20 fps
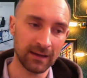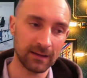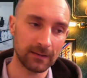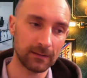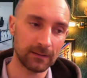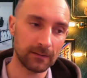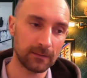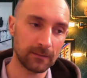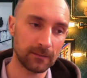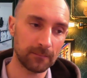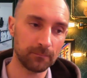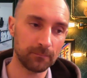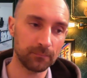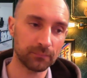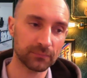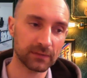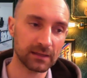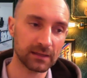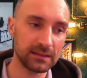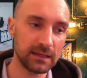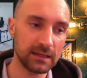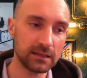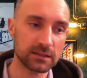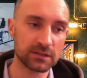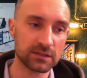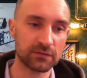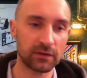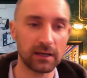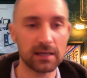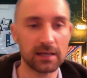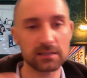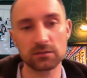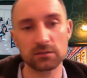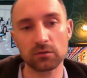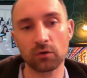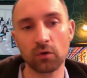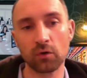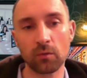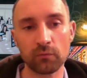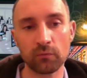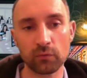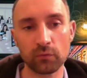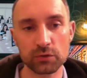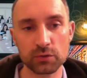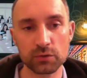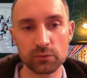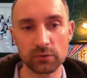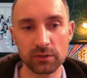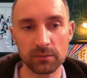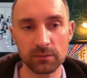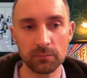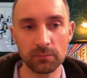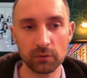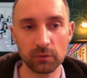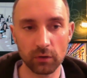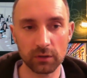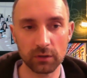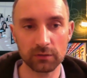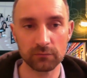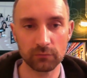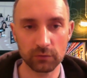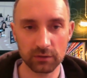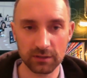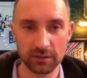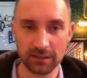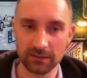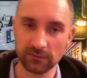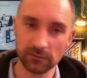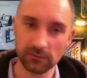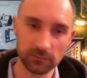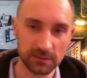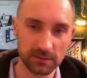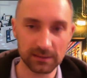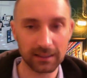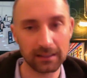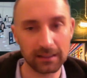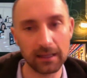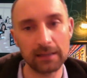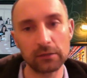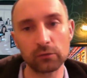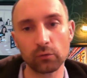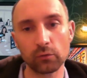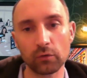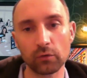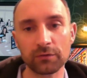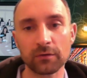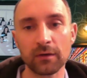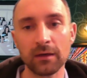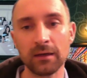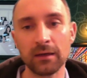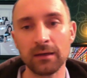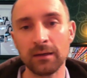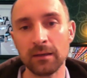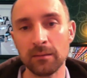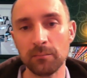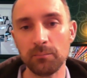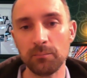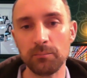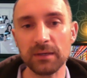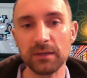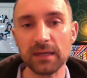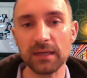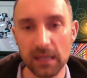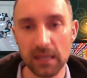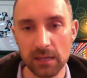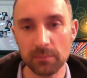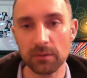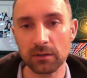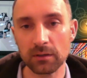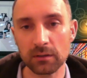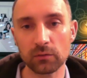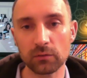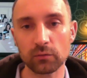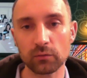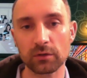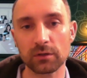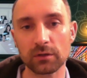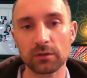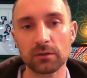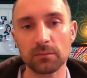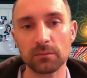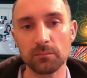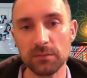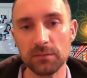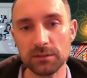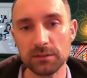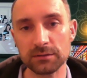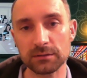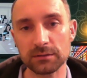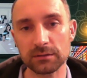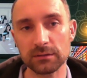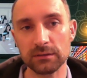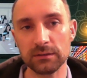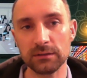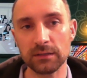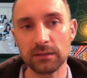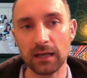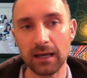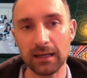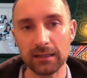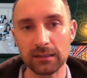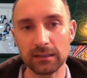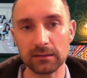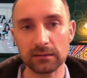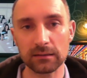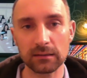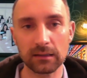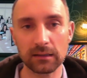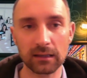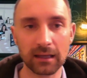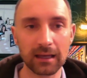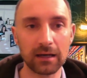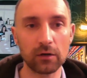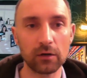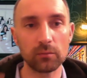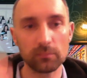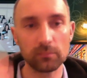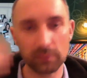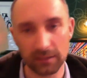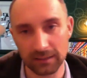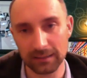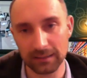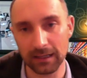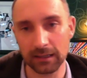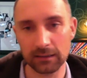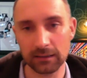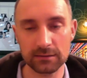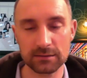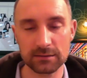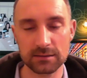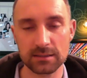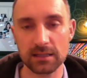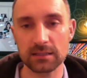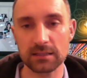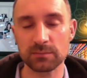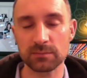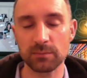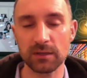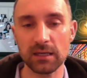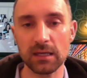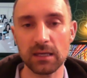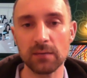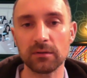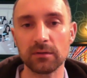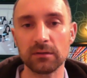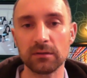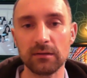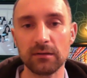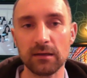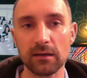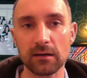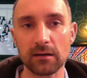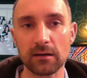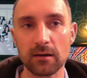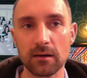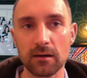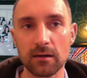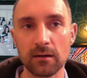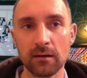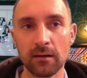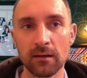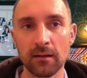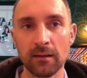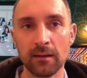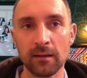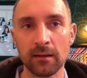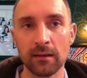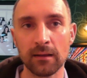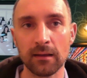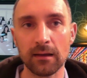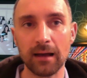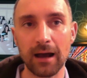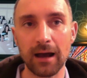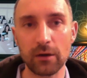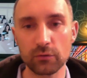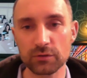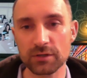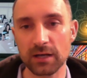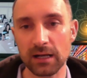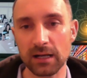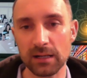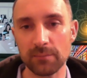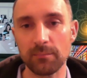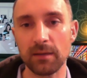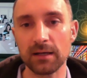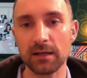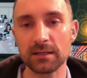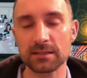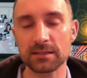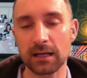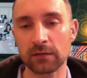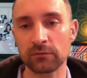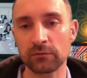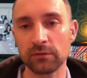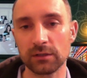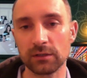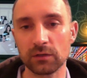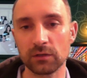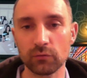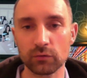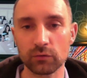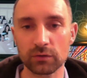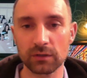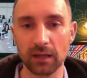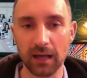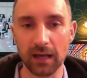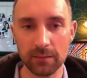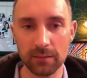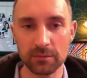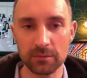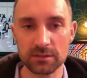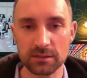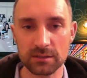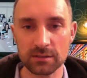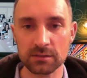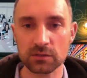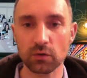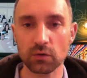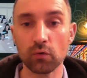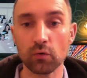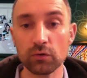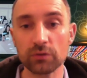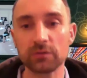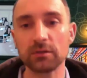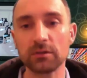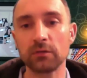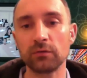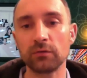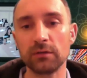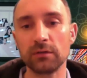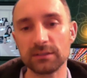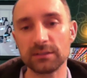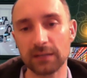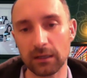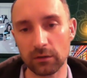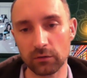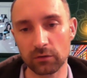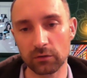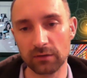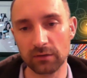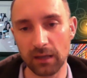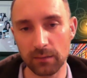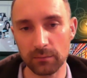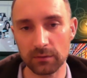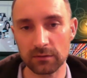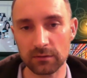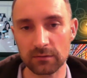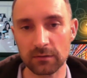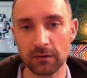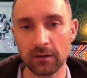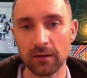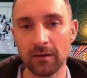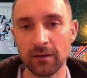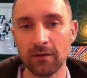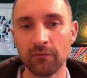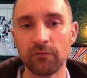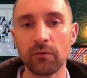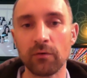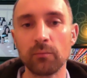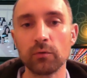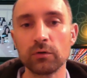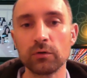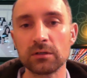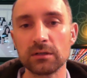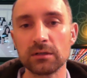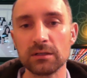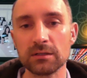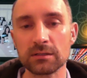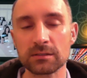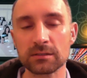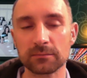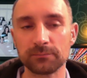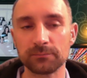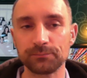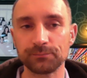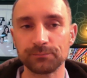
ähm, jedes Verlassen der Komfortzone bedeuten würde, dass ich mich an einen Ort begebe oder mich in einen Raum gedanklicherseits begebe, der außerhalb meines aktuellen gewohnten Rahmens ist und natürlich auch damit verbunden ist,